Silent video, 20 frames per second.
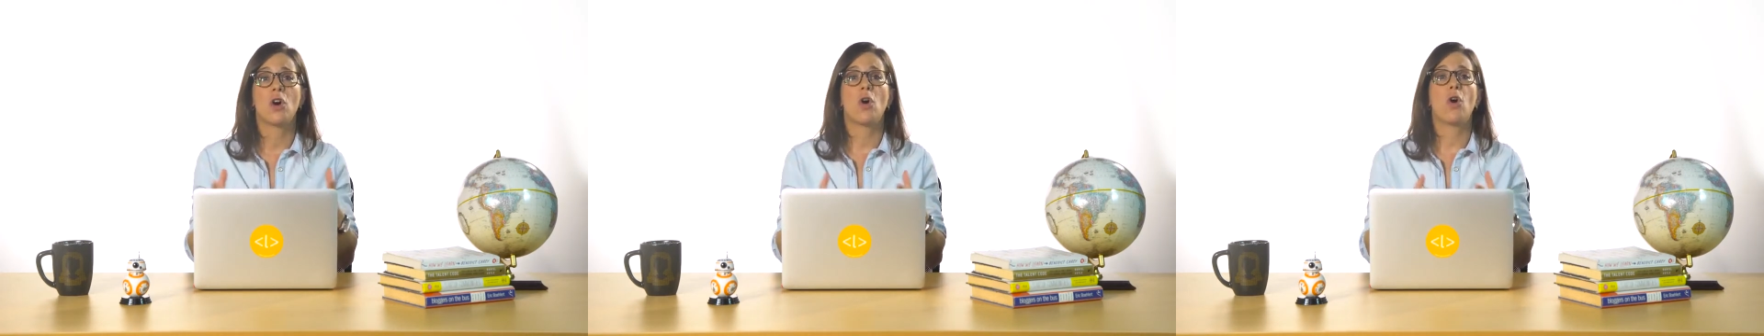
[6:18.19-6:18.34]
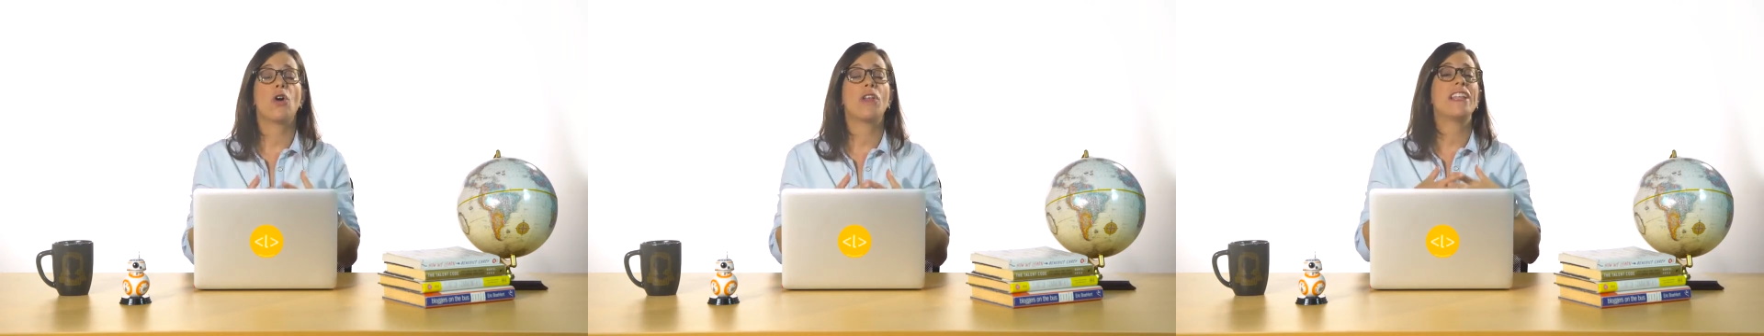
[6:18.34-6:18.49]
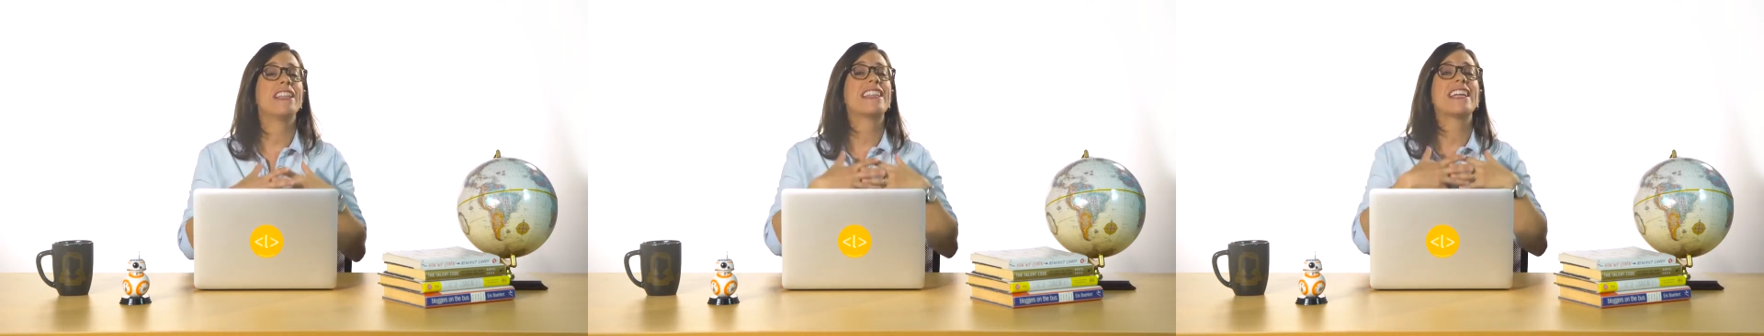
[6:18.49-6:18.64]

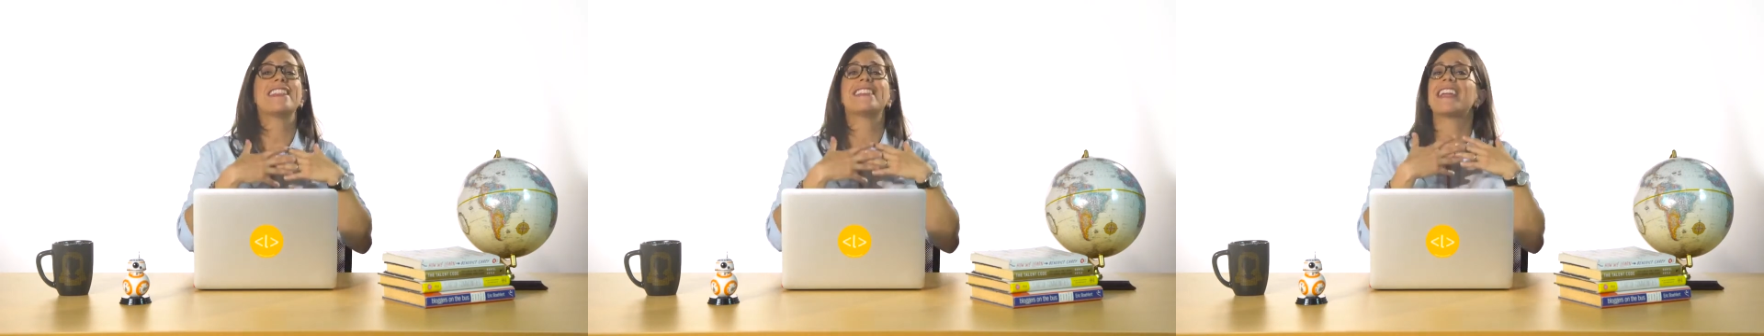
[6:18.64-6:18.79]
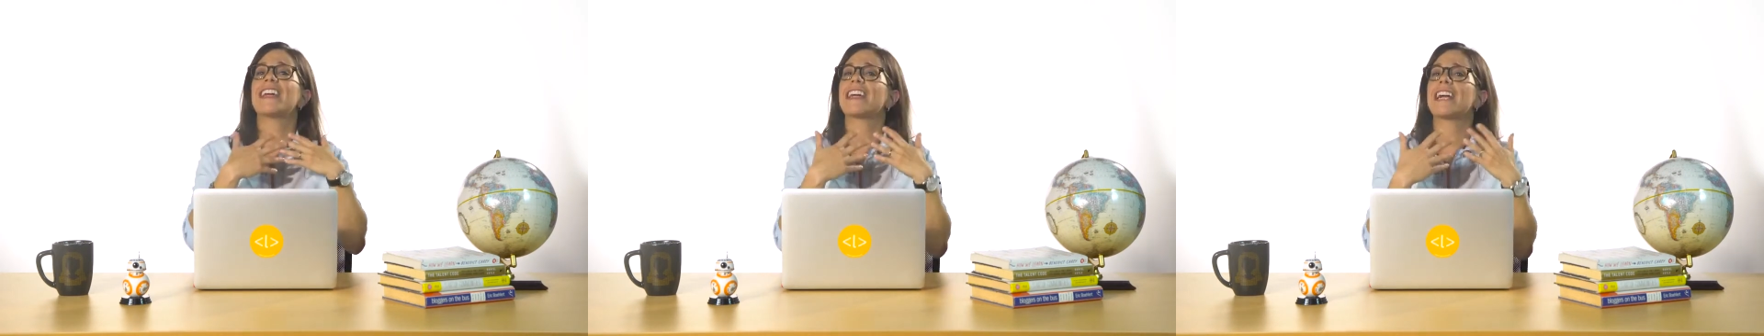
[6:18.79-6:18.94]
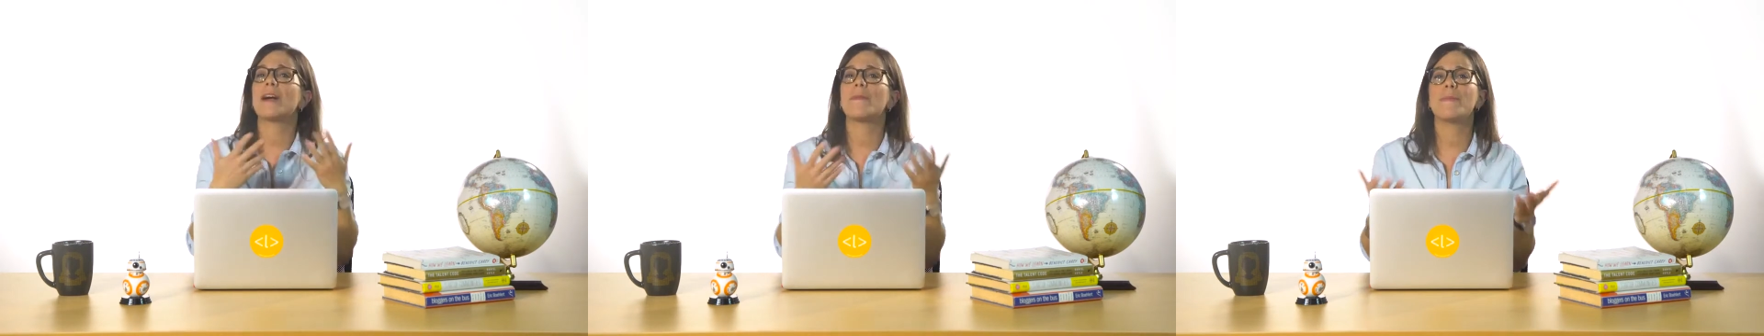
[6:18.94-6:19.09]
o de
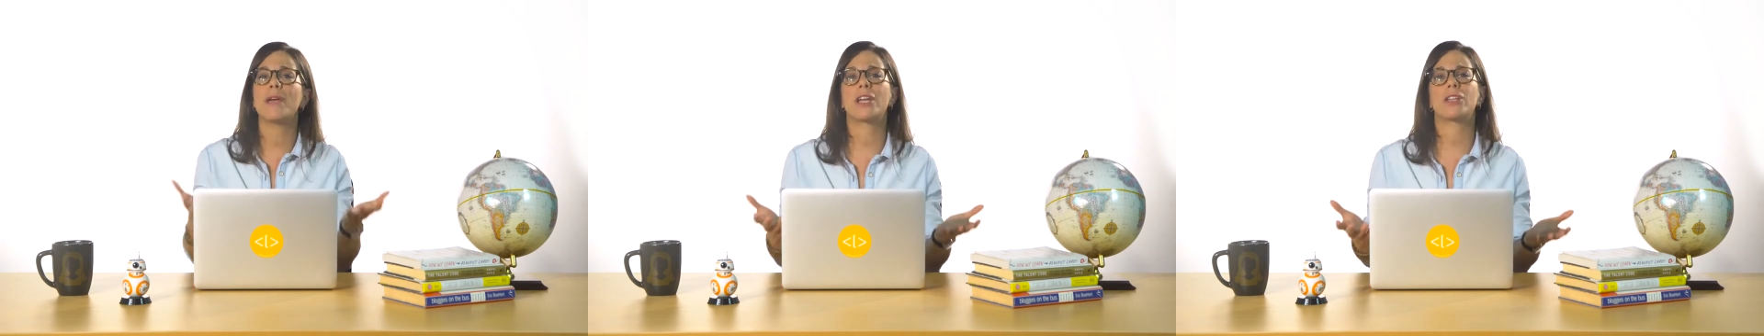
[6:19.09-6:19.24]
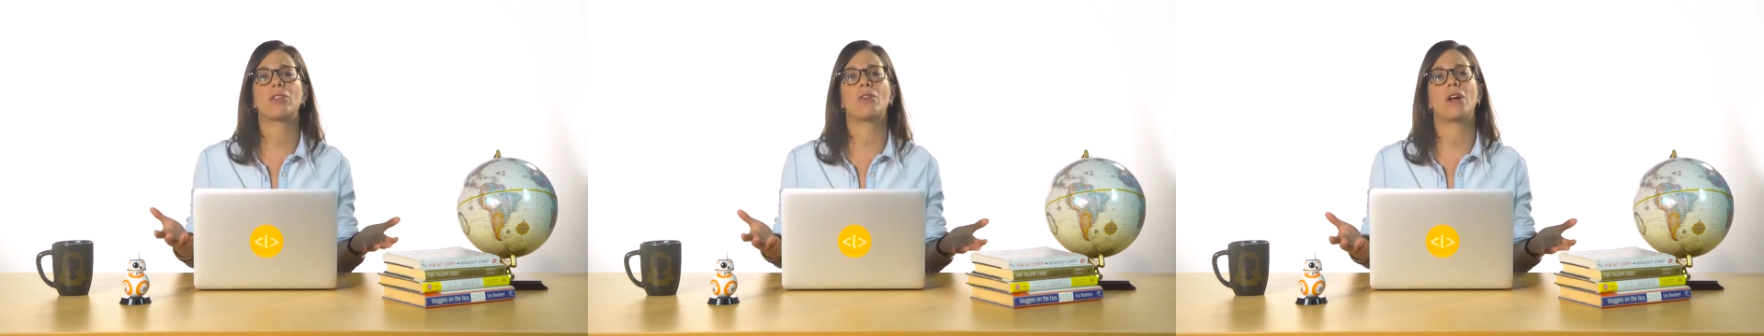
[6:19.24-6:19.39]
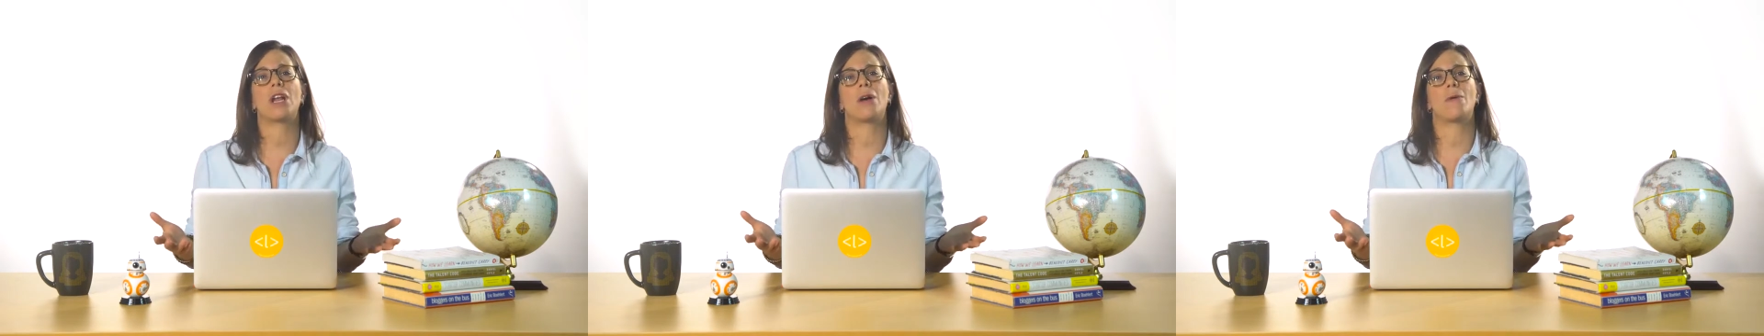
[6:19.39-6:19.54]
intentar
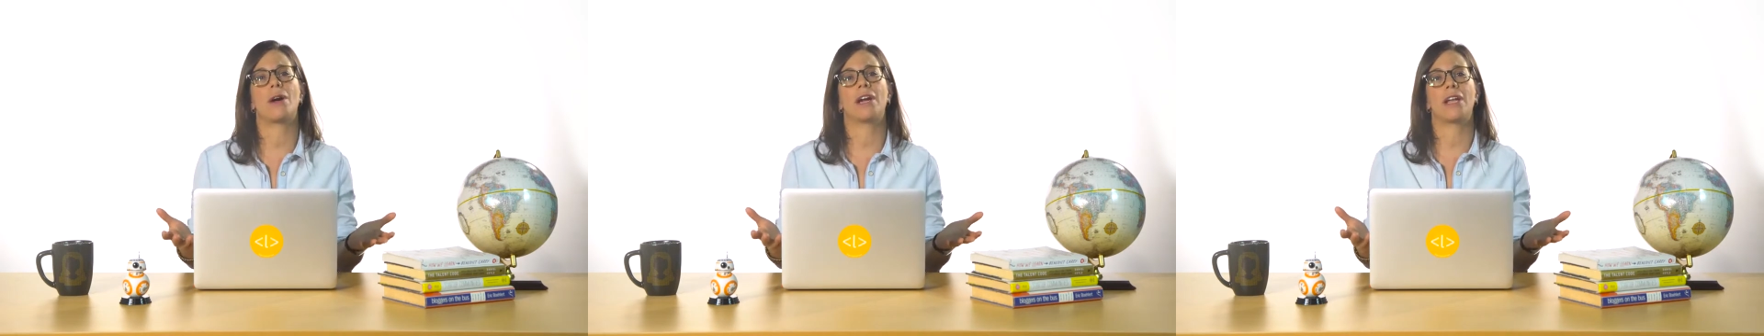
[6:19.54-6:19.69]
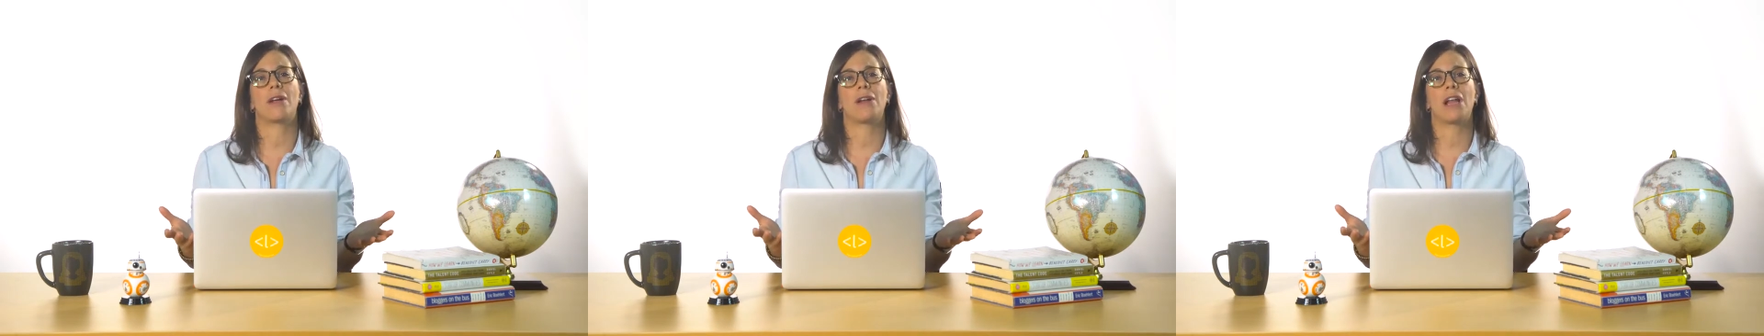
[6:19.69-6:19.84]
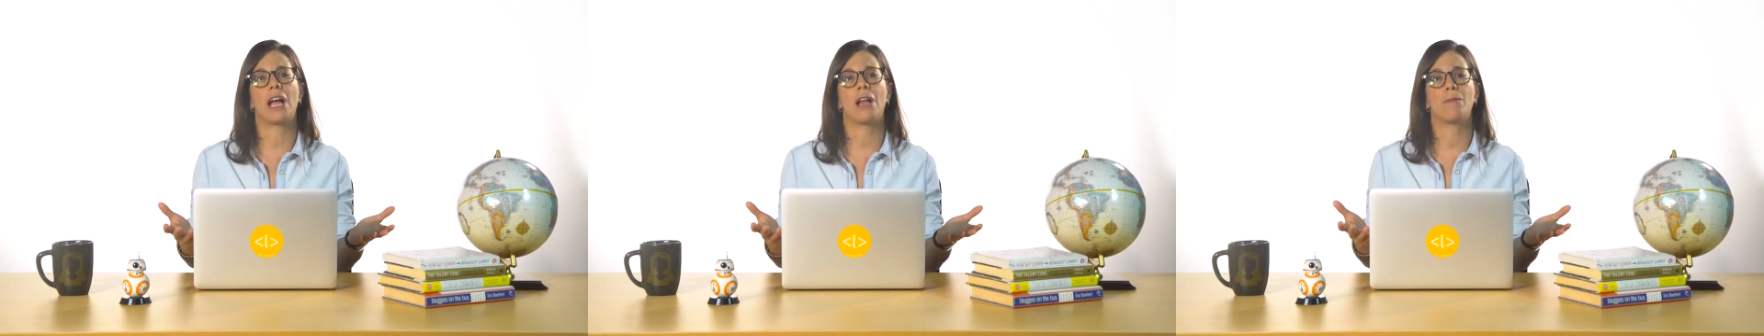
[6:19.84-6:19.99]
cambiar todas las
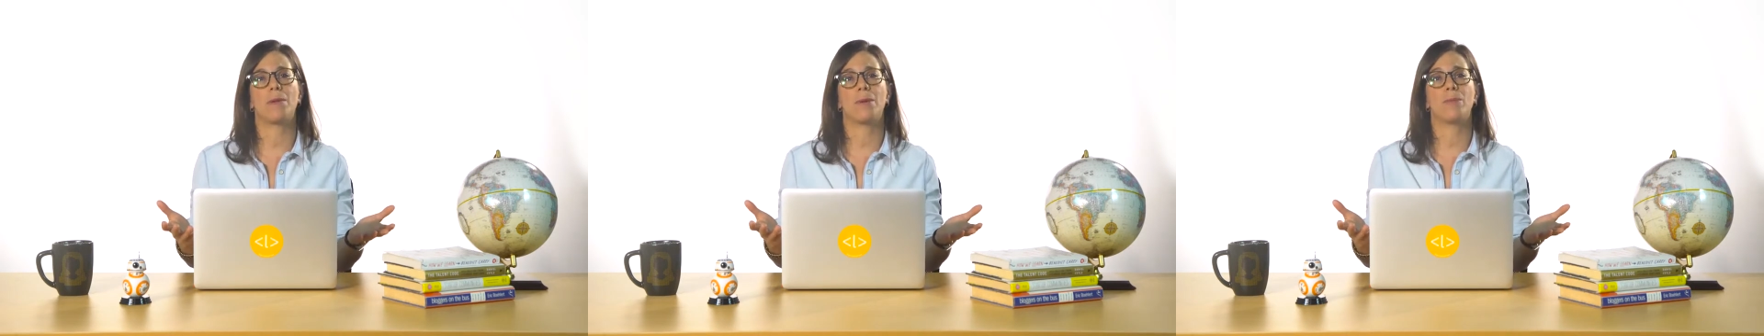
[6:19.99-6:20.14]
variables al